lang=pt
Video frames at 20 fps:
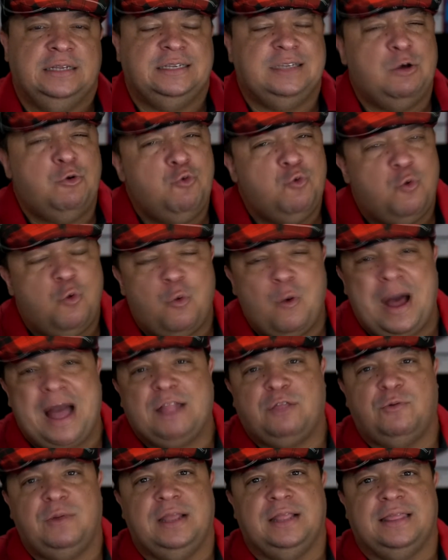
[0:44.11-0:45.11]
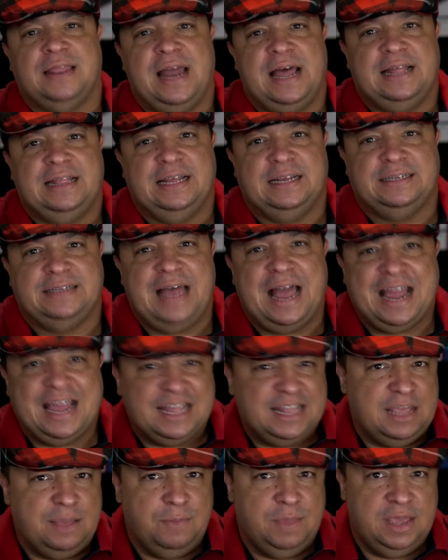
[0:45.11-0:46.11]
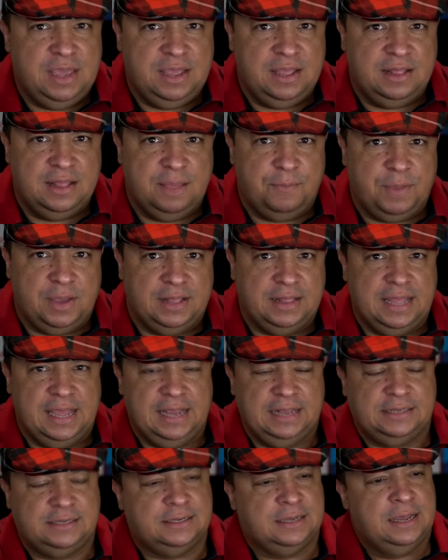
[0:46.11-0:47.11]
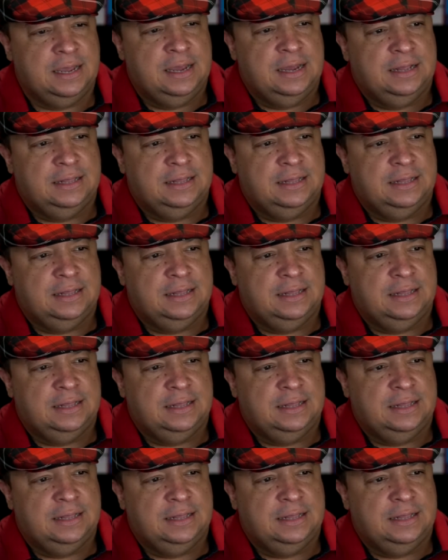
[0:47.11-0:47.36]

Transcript: são quatro entradas HDMI independentes